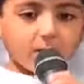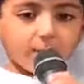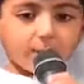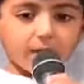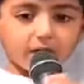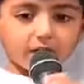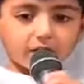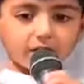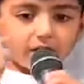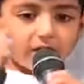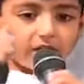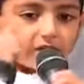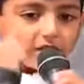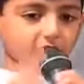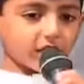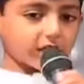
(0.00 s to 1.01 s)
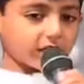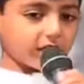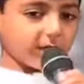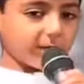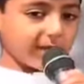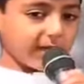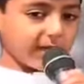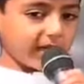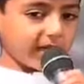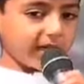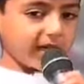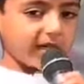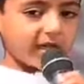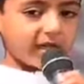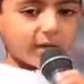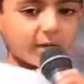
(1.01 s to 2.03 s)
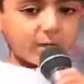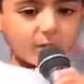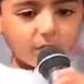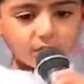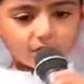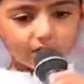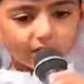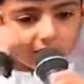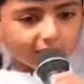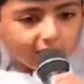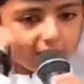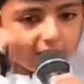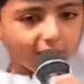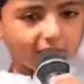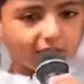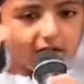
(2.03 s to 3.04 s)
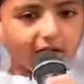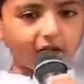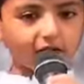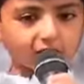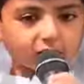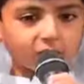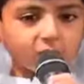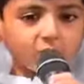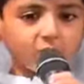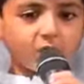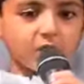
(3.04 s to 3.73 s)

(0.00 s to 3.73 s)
मन की शक्ति बढ़े बुद्धि का विकास हो